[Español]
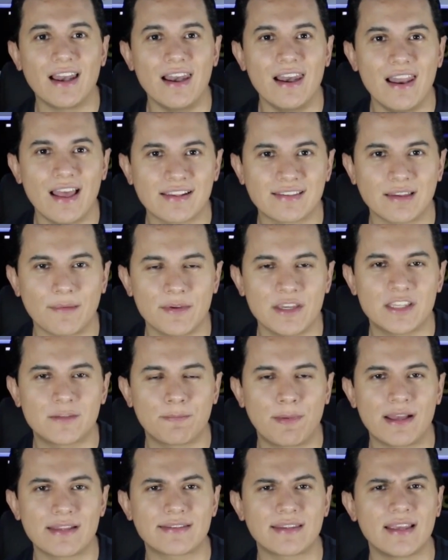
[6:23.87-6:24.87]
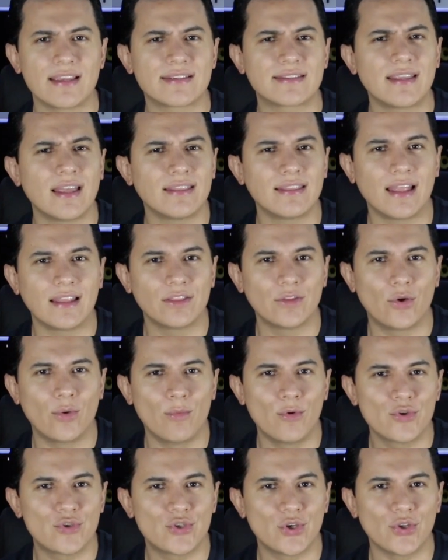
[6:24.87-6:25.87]
las avispas están dando
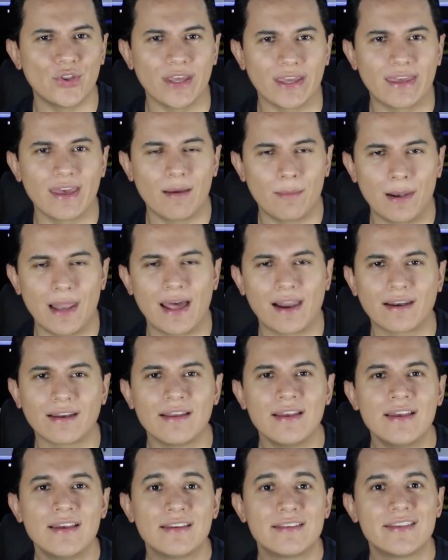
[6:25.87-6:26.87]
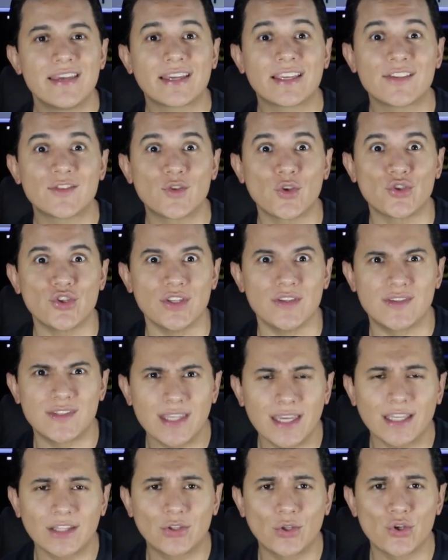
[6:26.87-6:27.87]
mucho de qué hablar, ya que estos
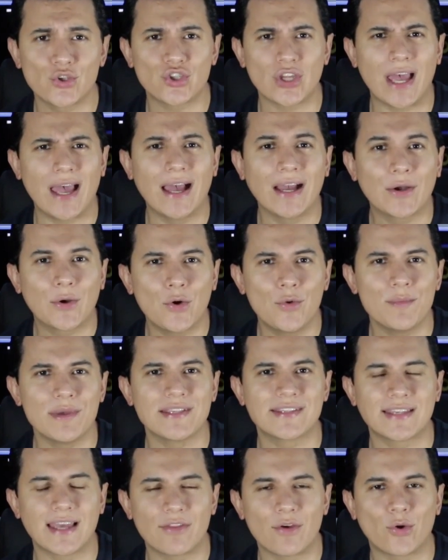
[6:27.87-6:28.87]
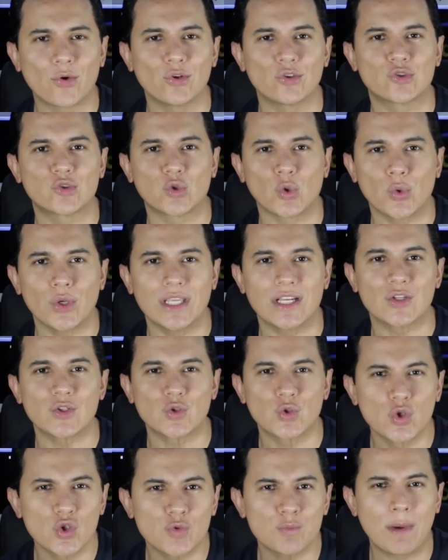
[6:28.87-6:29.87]
insectos han comenzado a construir
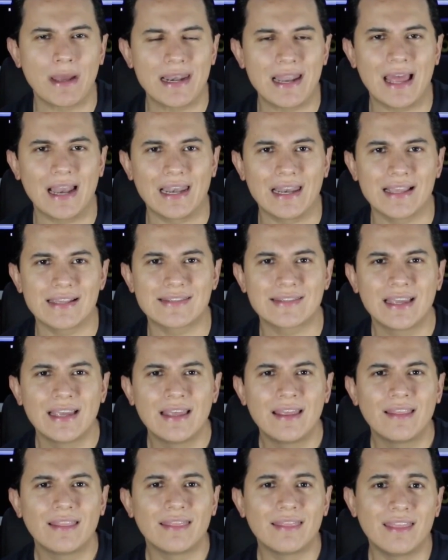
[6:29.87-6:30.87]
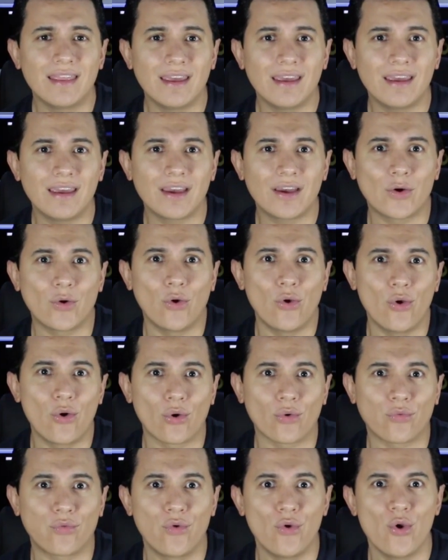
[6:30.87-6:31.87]
sus panales de color
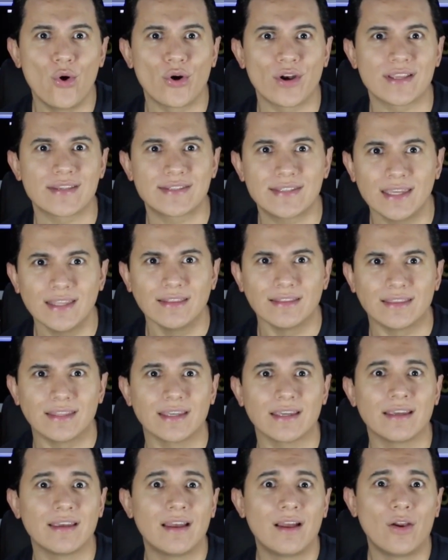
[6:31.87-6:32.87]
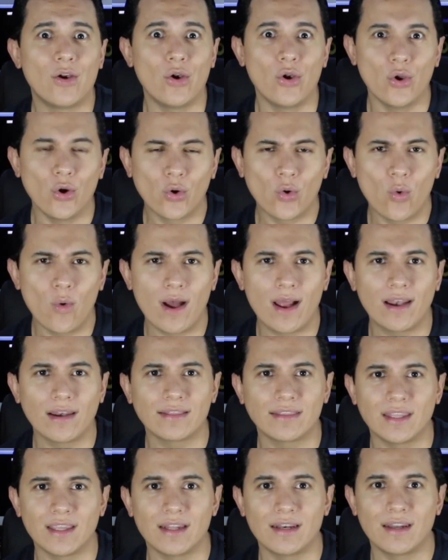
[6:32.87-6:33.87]
fluorescente, lo cual
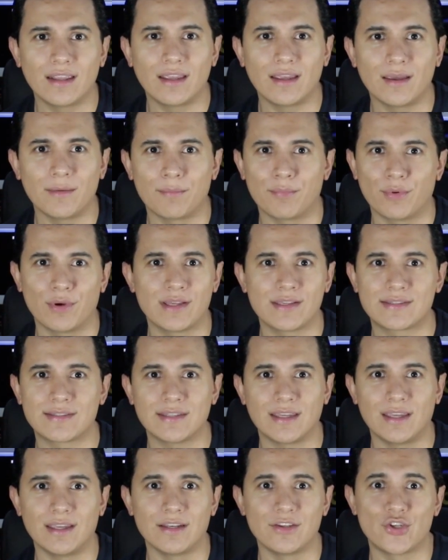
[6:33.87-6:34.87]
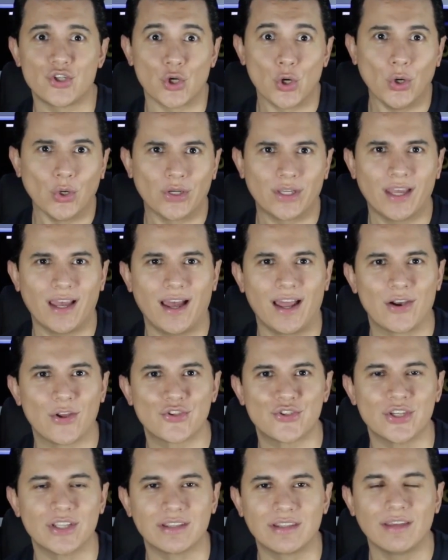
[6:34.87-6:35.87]
tiene pues en shock a los
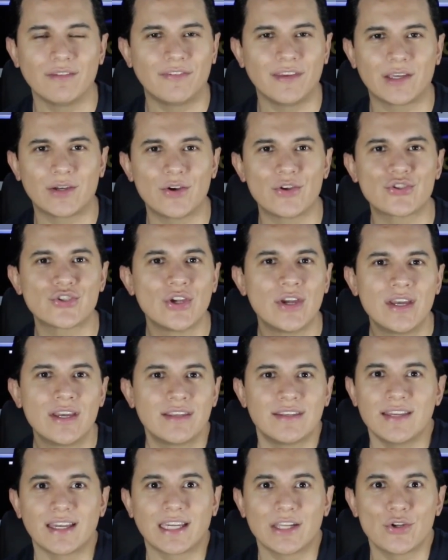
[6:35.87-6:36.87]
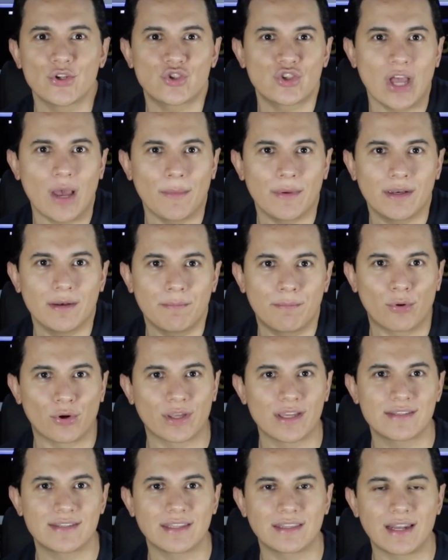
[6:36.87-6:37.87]
científicos, ya que no saben por
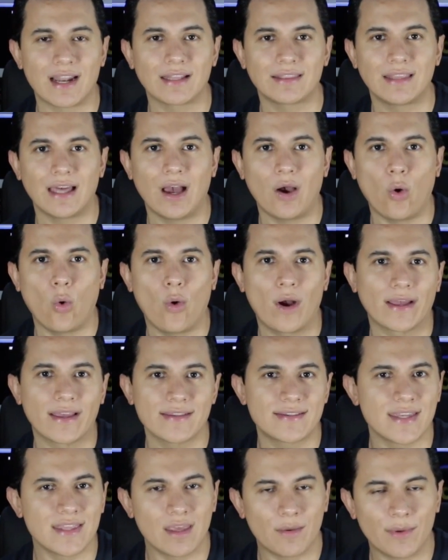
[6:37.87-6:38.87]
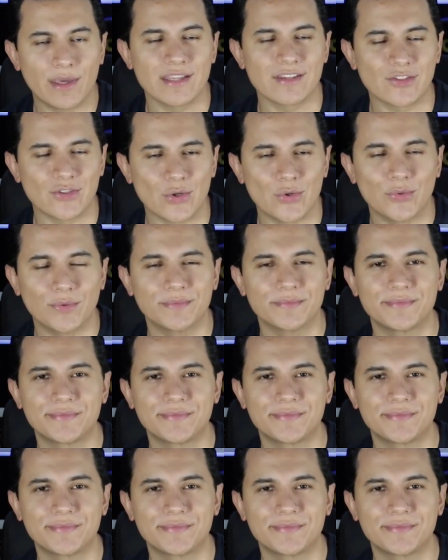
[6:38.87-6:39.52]
qué se trata o a qué se debe esto.